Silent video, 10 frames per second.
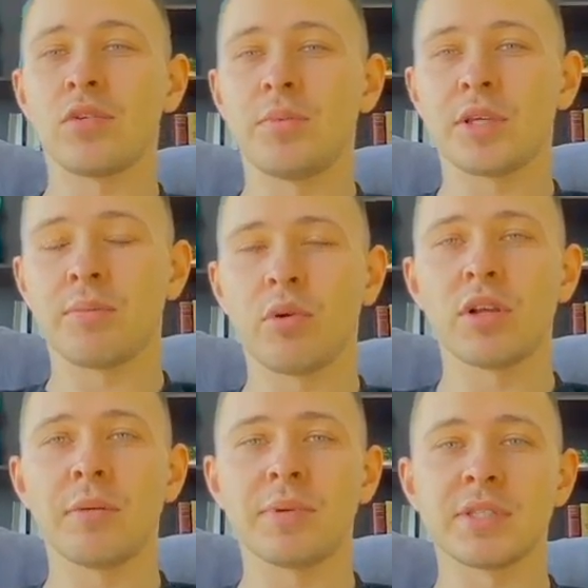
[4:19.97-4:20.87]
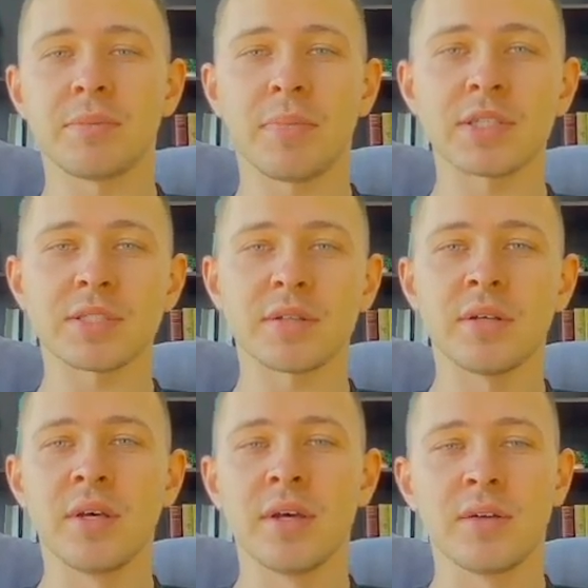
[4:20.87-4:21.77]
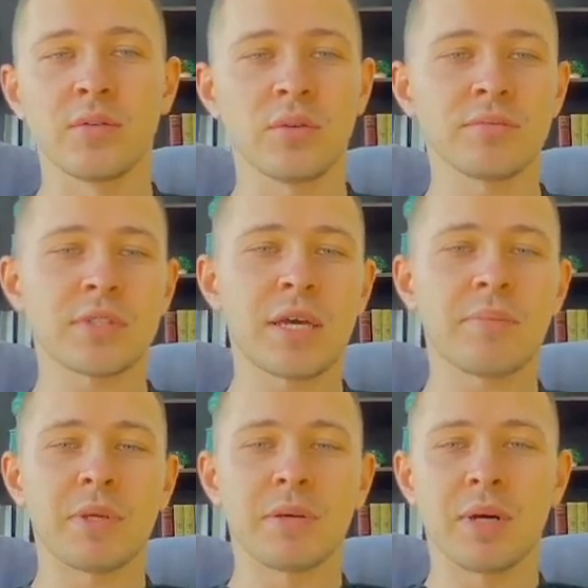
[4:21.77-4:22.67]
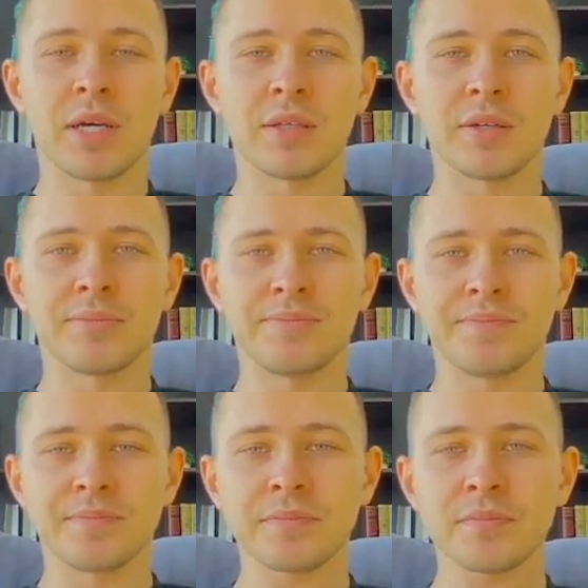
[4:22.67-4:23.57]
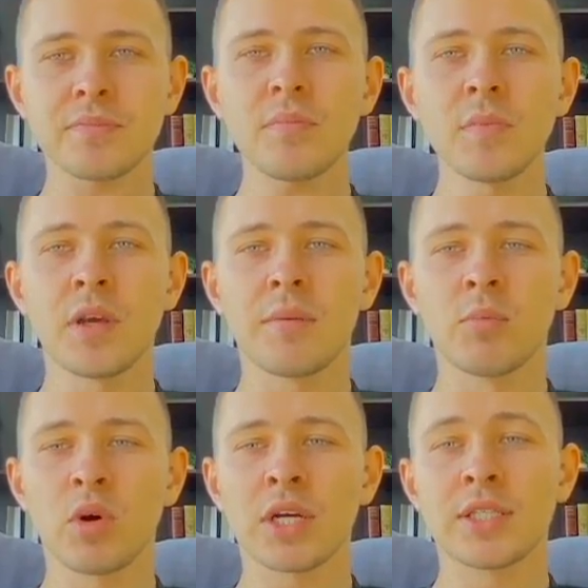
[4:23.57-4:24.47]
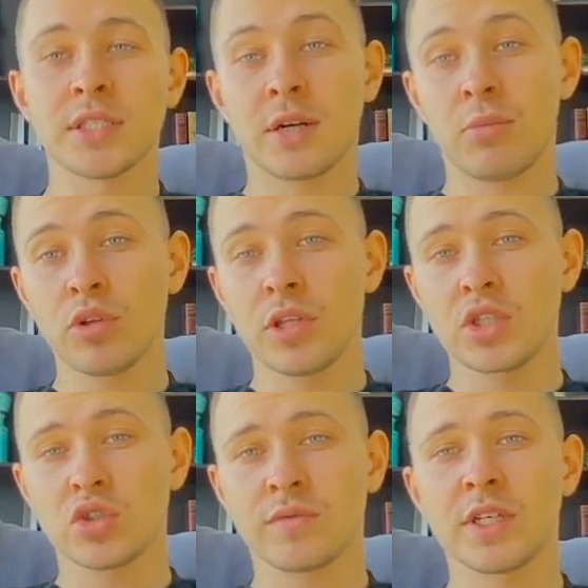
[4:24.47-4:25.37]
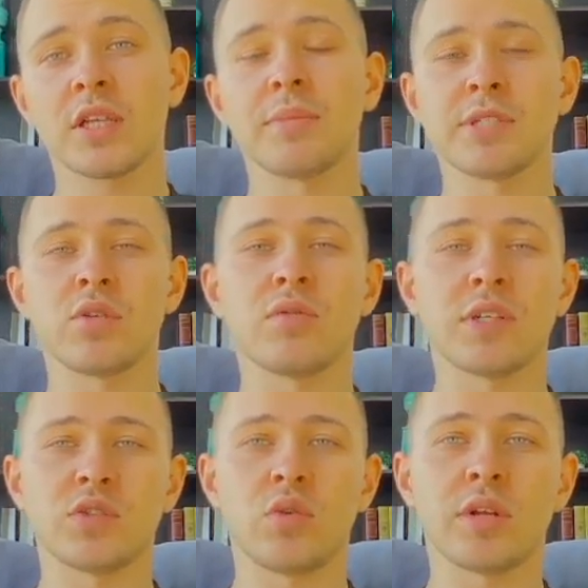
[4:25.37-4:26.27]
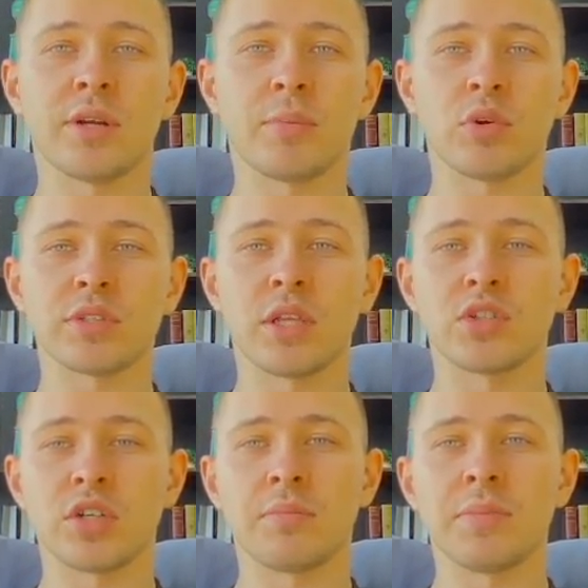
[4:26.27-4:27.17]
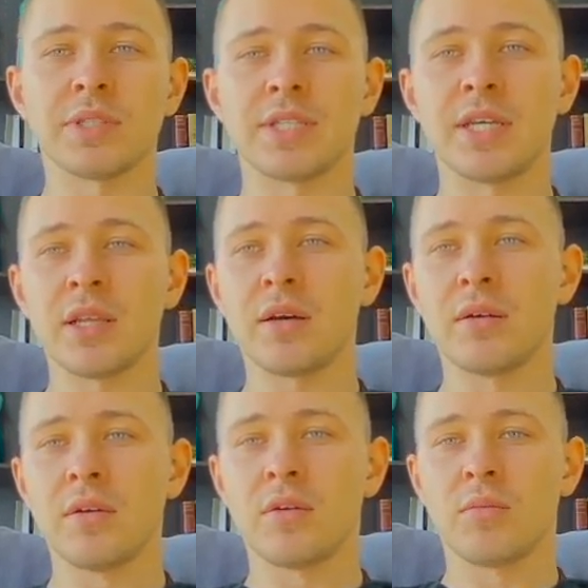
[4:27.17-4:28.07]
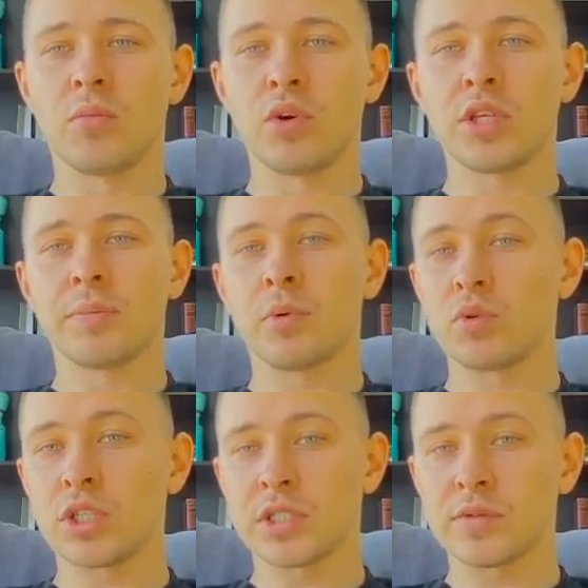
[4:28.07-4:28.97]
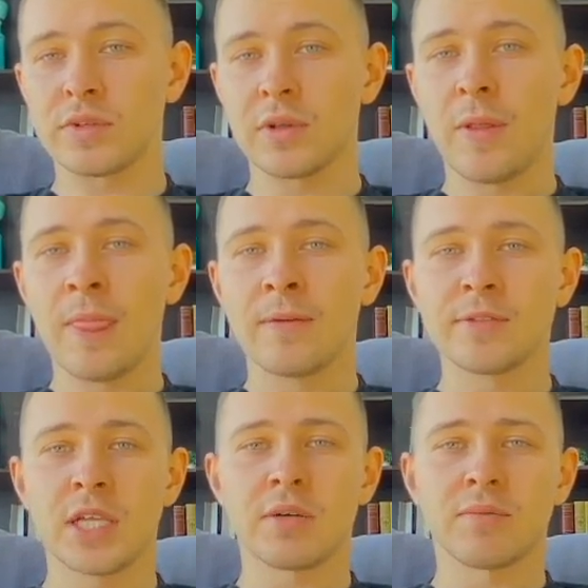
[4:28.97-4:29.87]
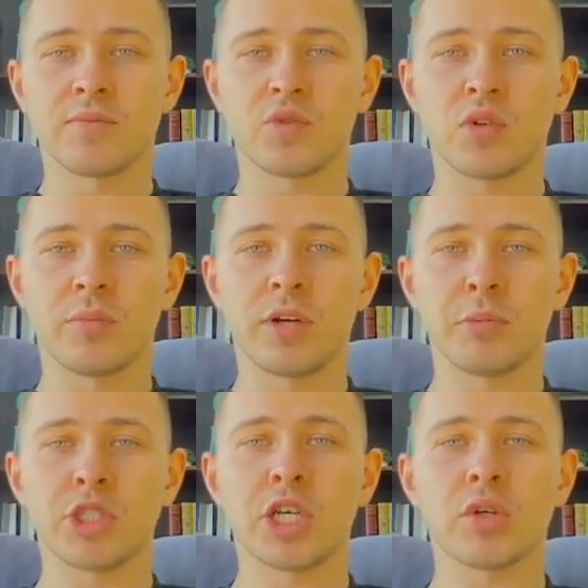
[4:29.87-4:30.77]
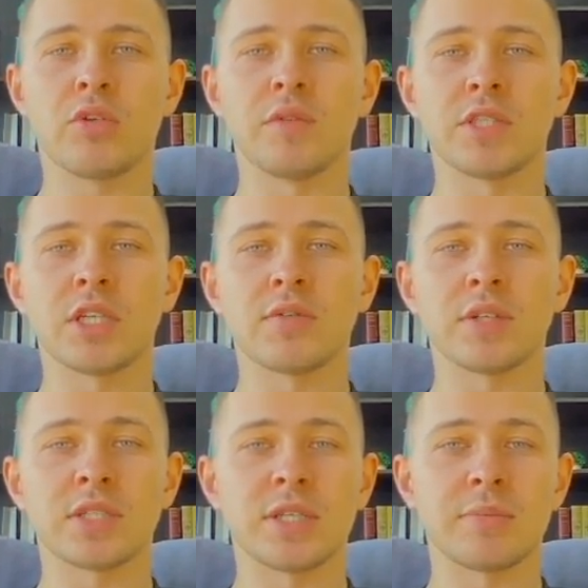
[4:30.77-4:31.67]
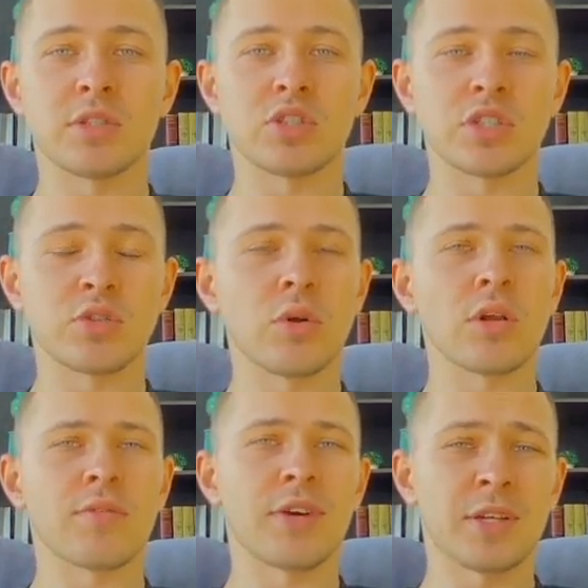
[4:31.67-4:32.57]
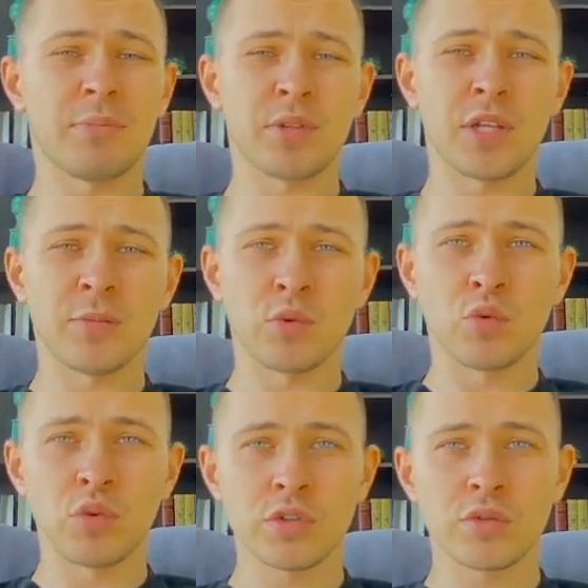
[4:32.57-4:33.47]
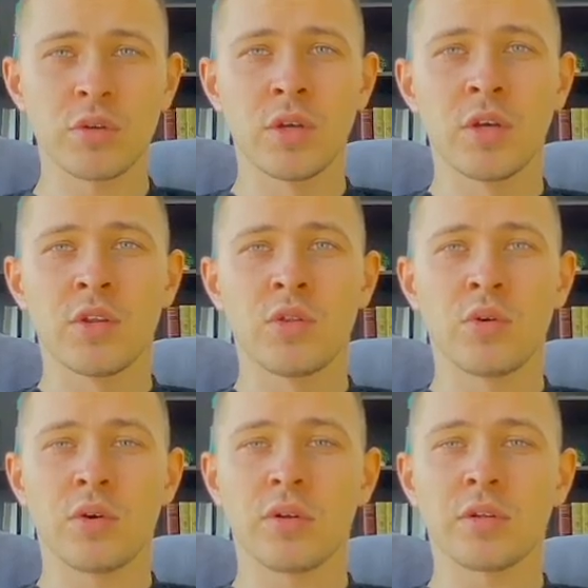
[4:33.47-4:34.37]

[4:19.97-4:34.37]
любите, более безопасно. Но, сами понимаете, э, много не заработаешь, но в целом, если у вас доллары просто лежат без дела, можете поучаствовать. В целом, все, у меня в площадку инвестировано 76 долларов, это по данному курсу, но,